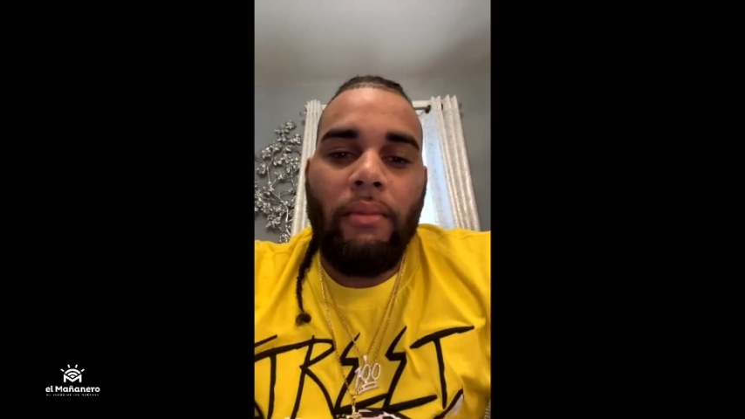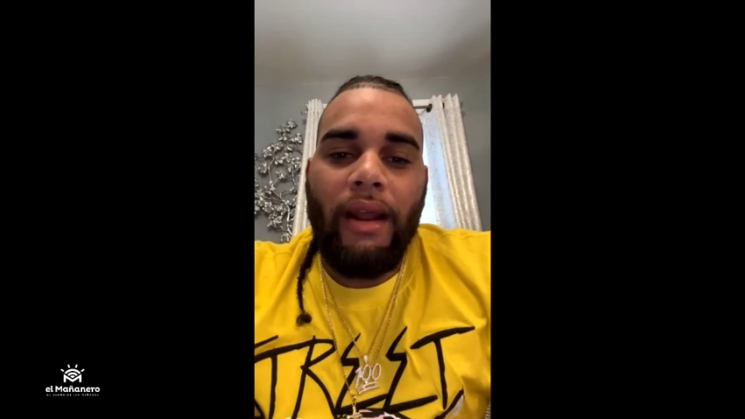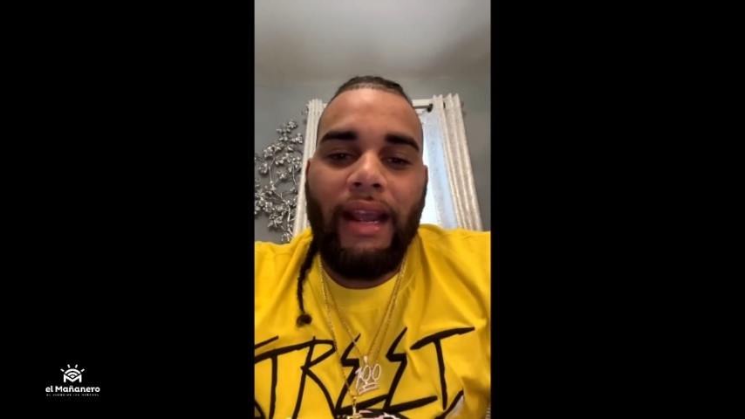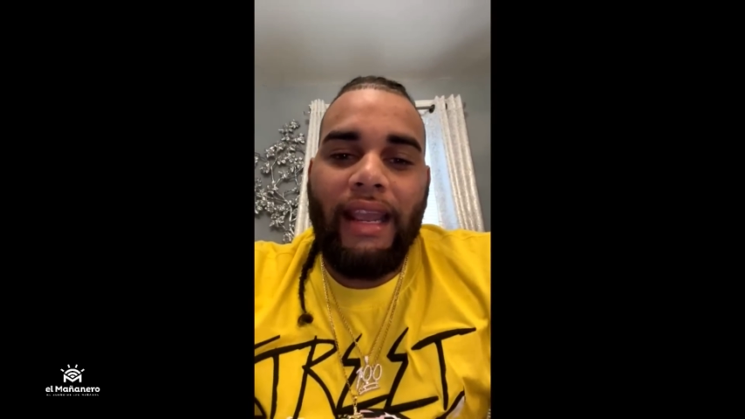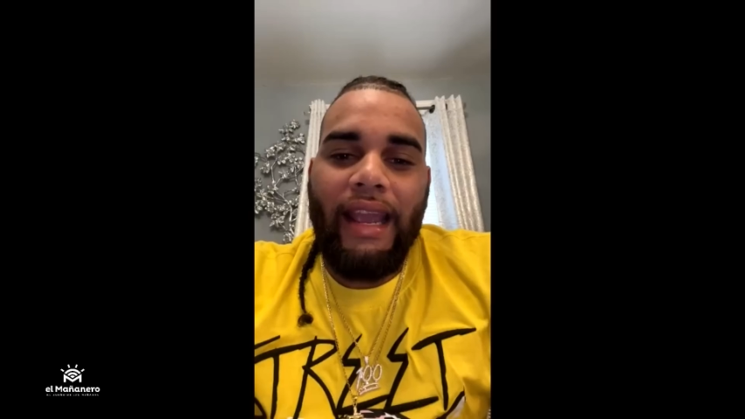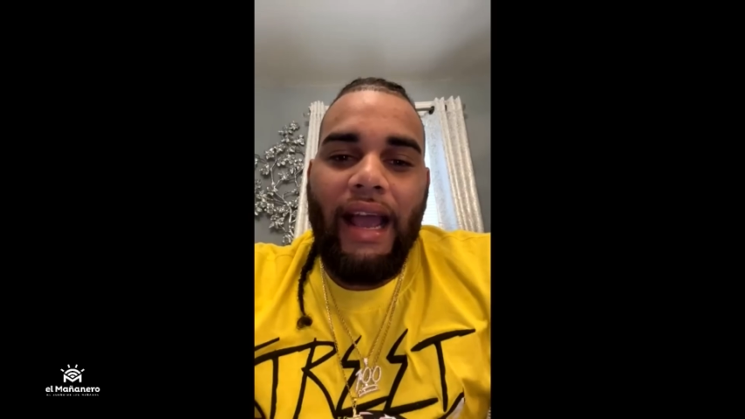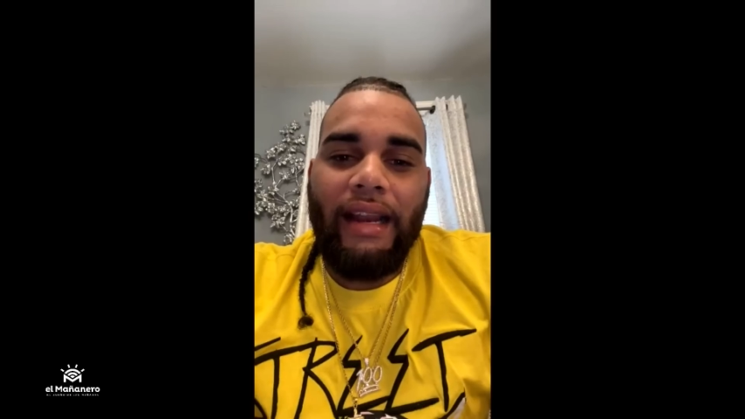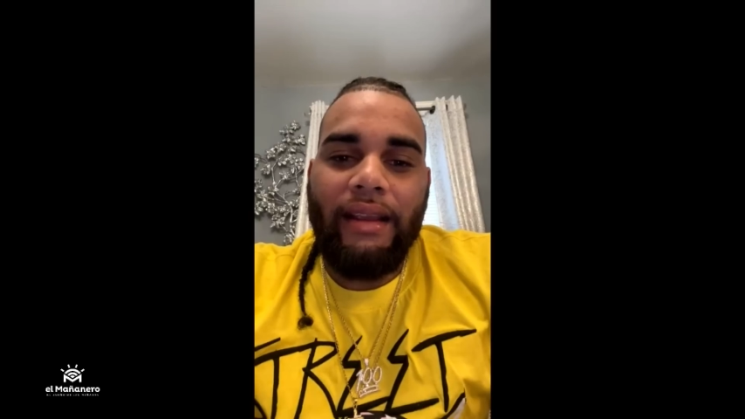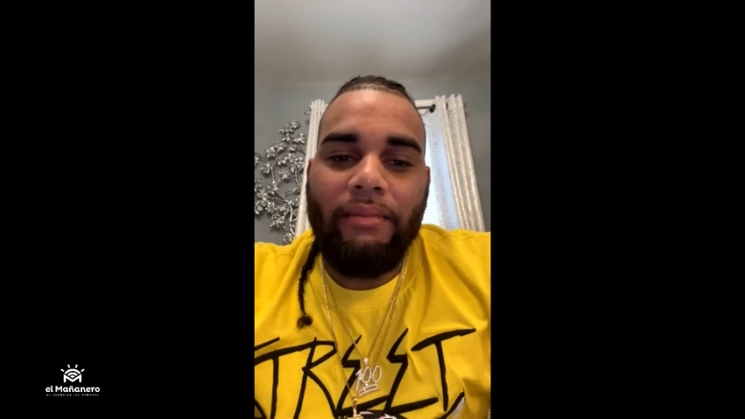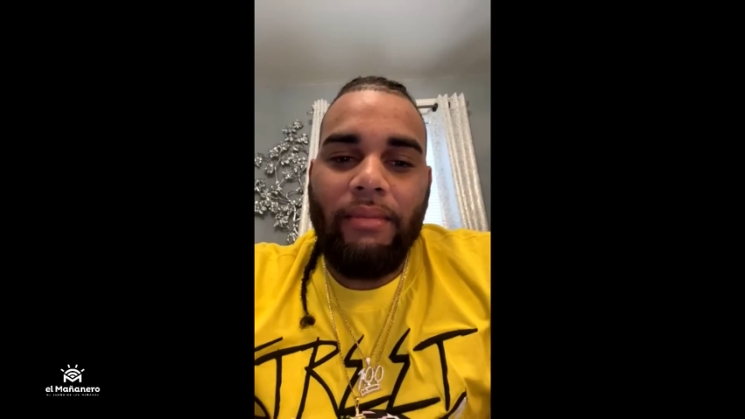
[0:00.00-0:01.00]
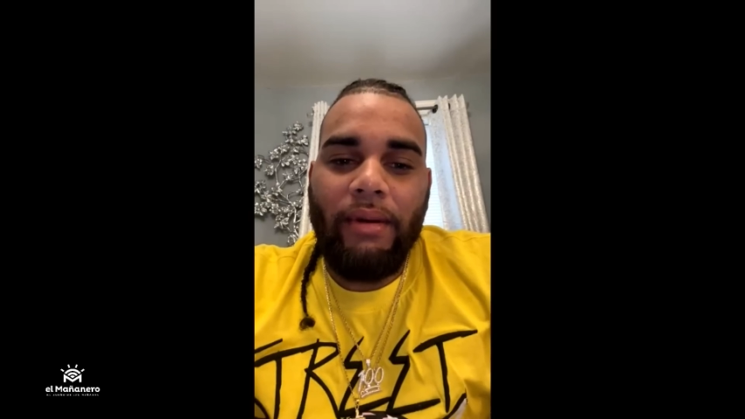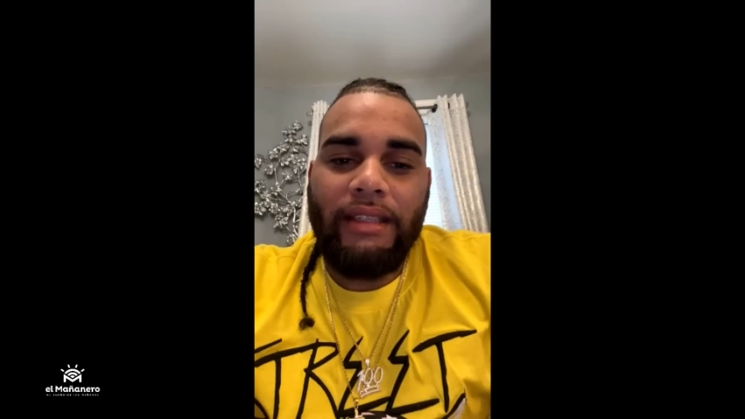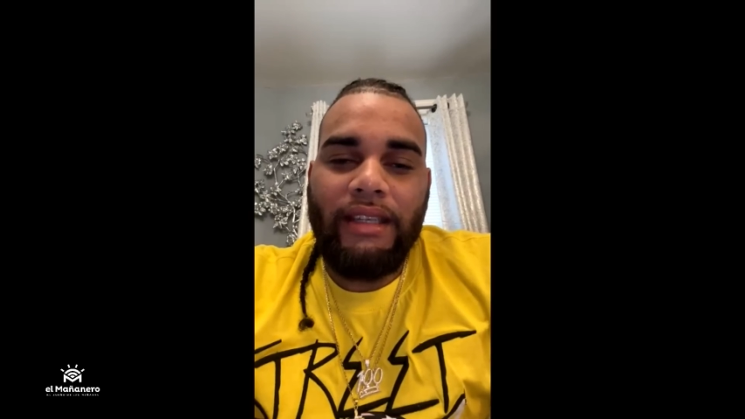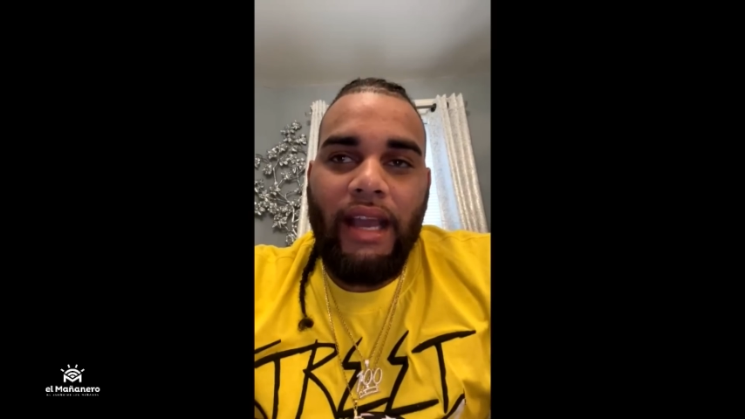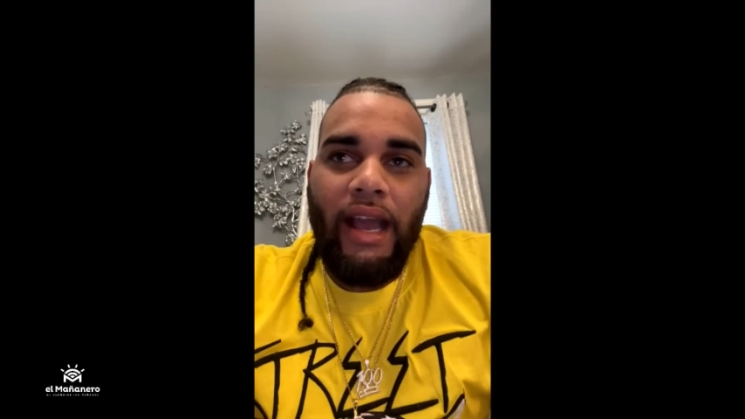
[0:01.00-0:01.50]
para que alguien me
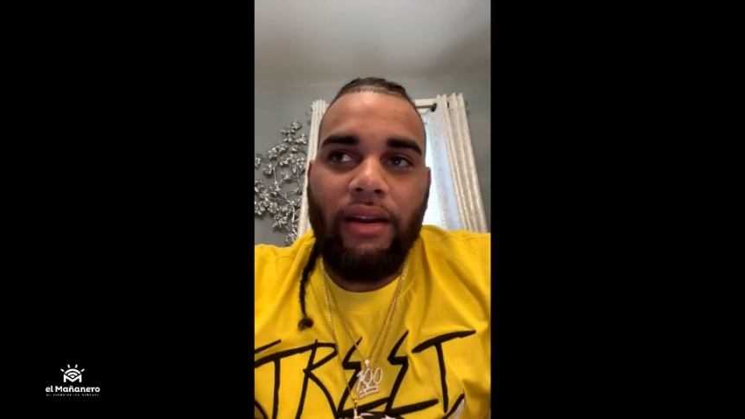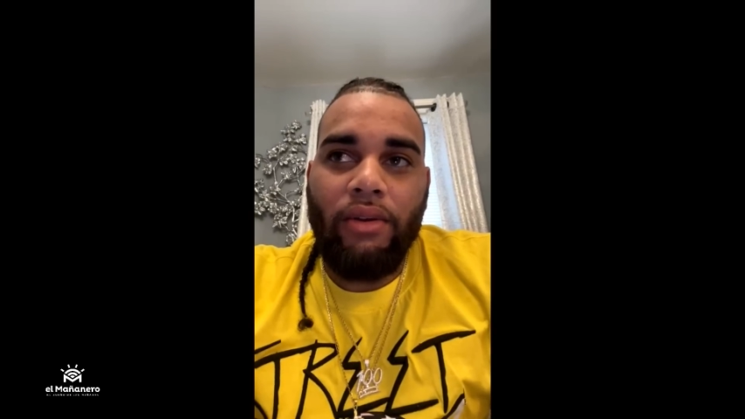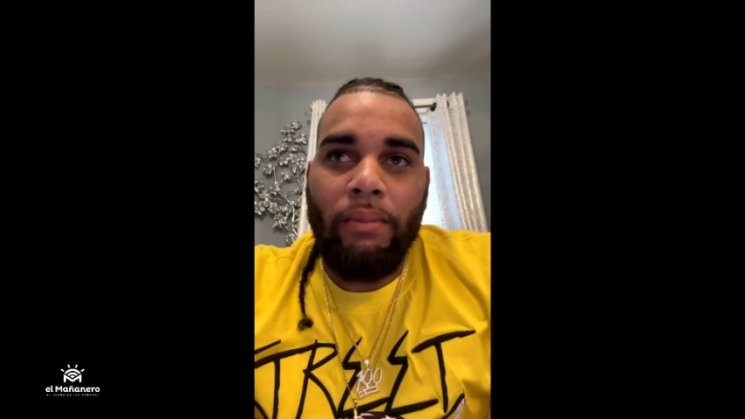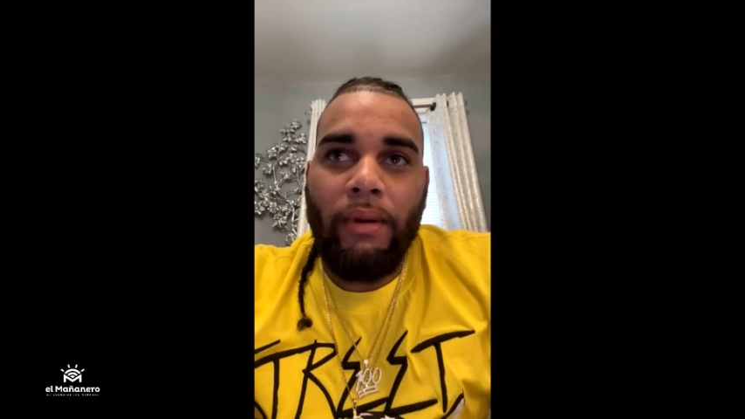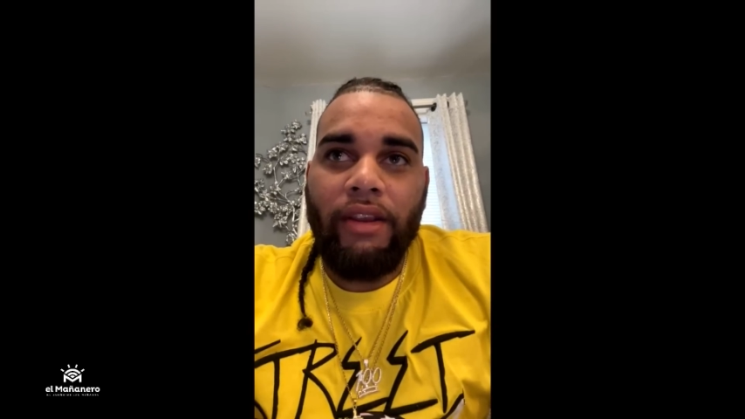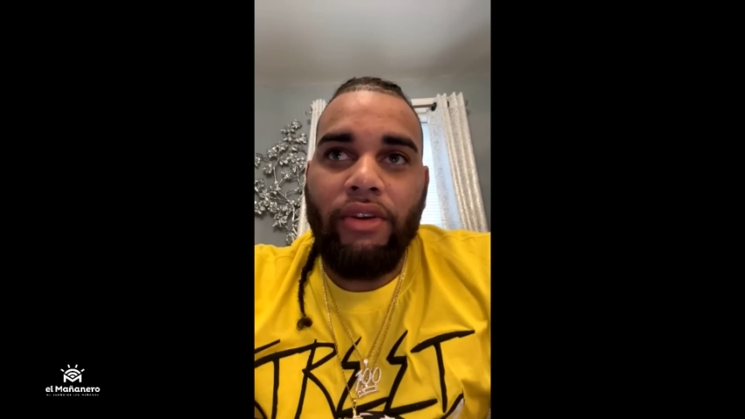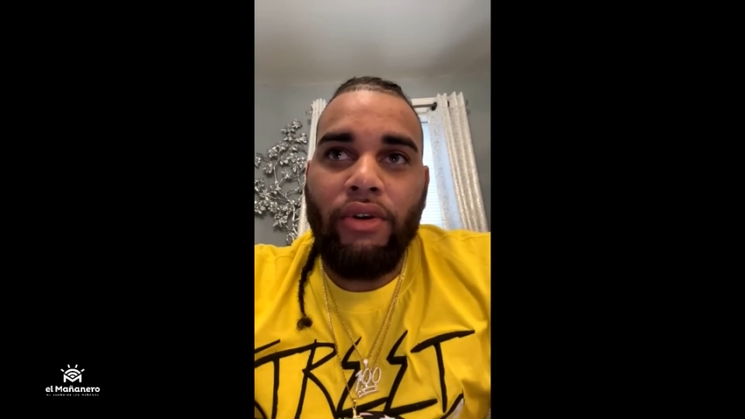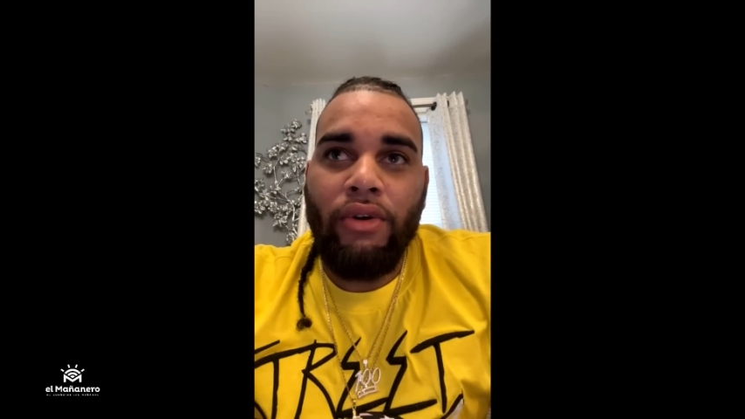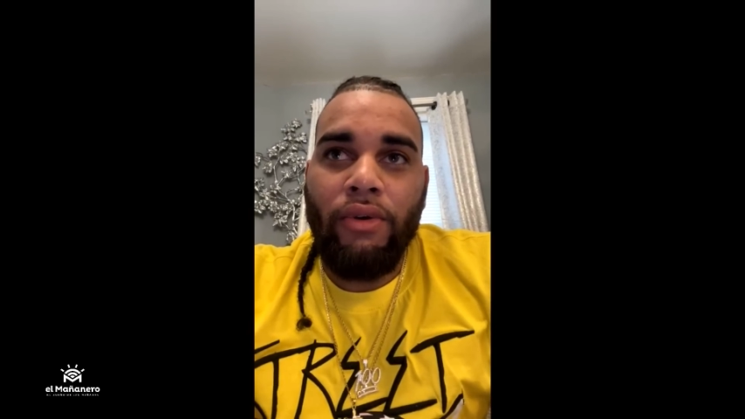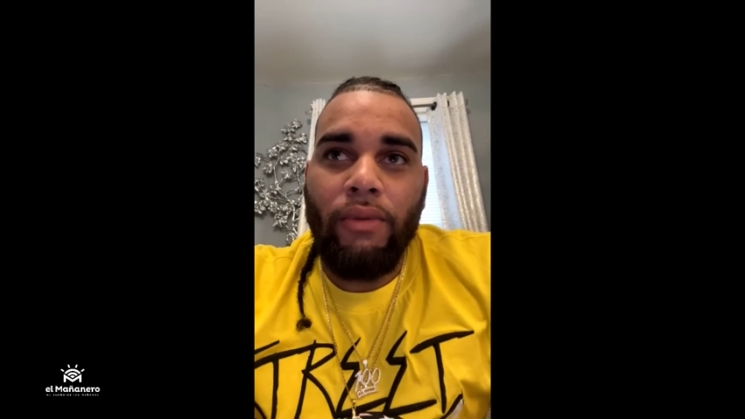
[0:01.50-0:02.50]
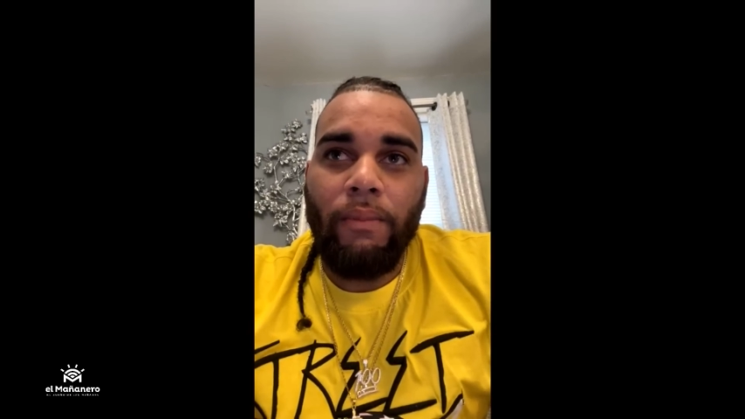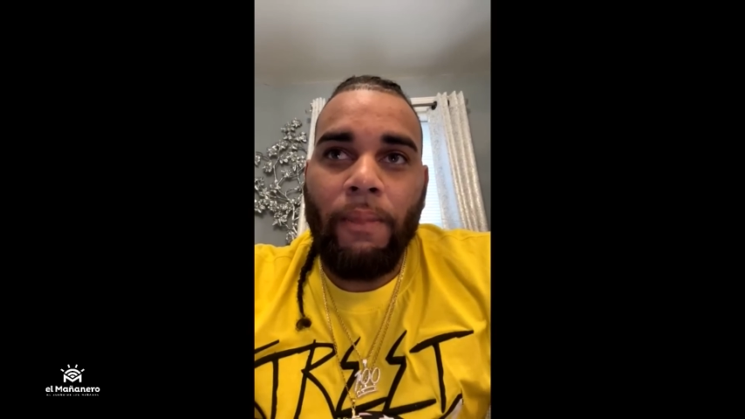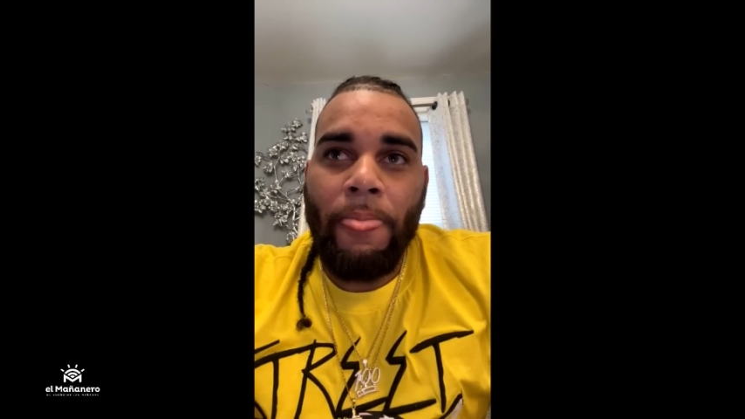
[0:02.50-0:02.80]
pase algo para yo